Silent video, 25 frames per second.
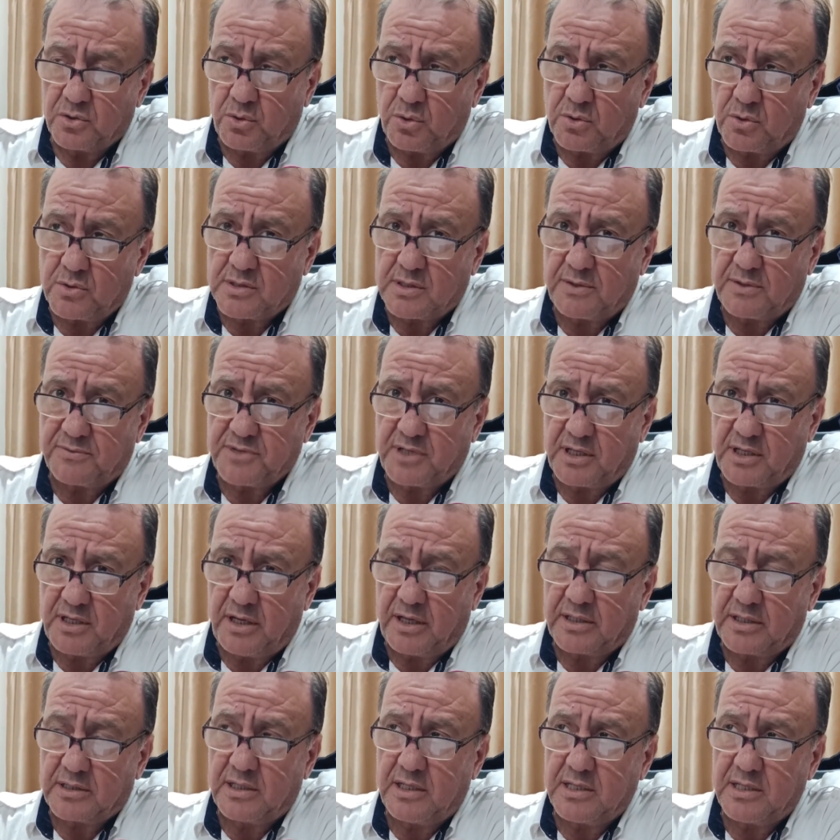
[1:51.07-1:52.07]
تقصف
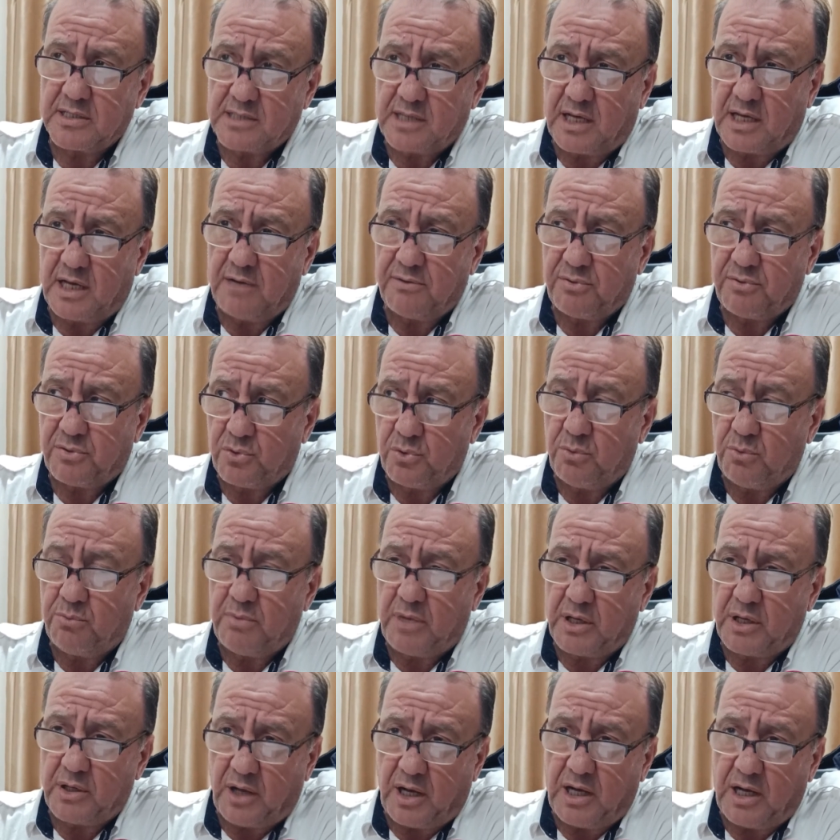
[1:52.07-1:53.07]
سيارة الإسعاف
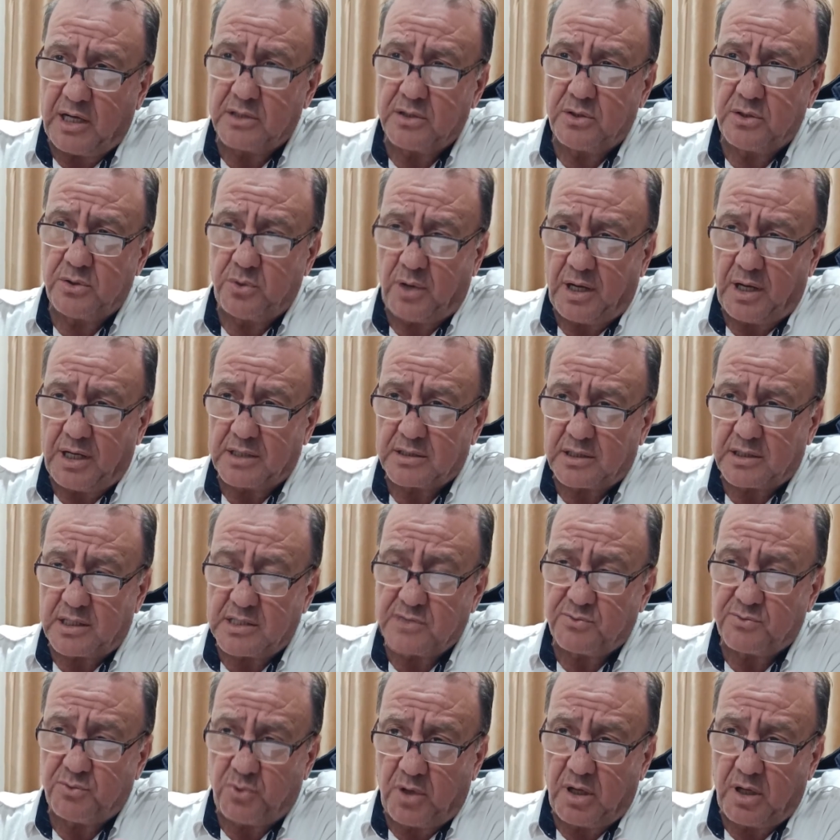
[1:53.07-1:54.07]
ثم يعاد, يعاد
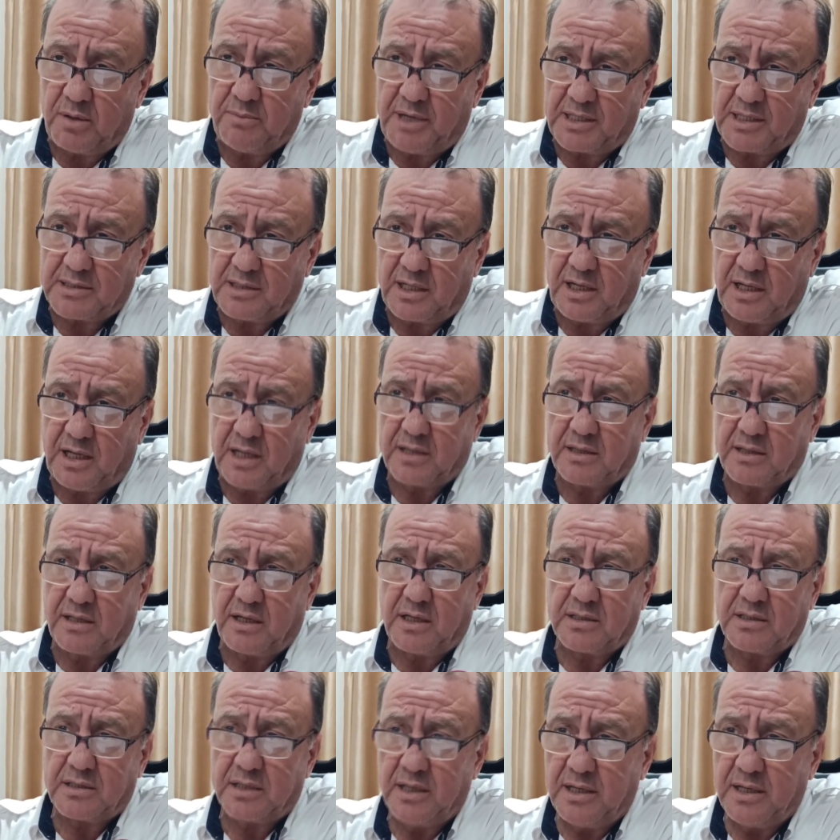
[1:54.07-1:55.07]
قصفها بعد
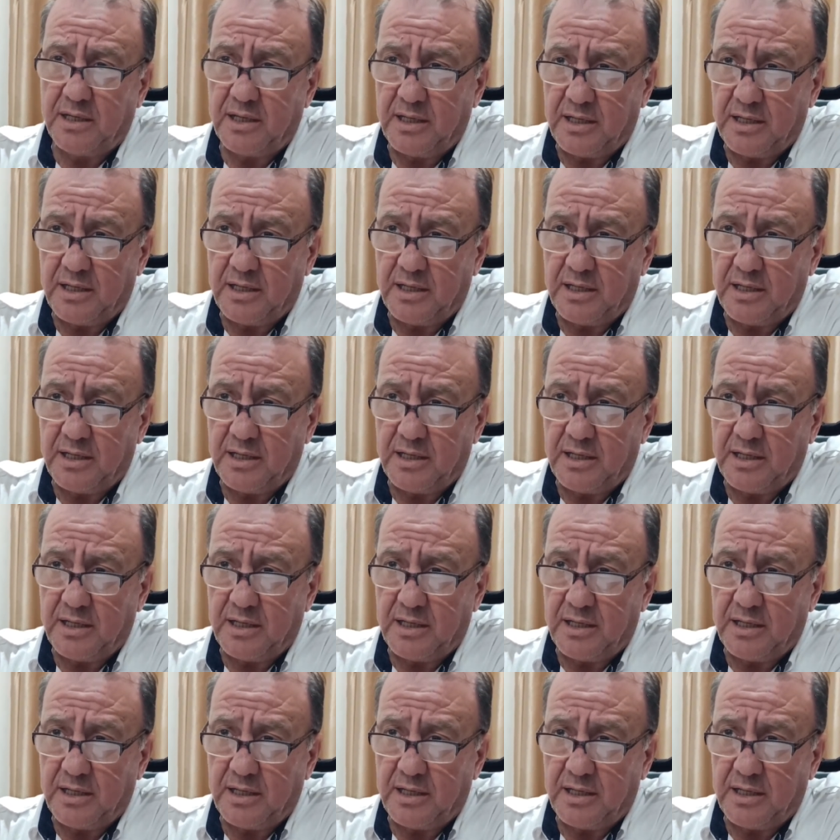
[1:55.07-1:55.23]
لحظات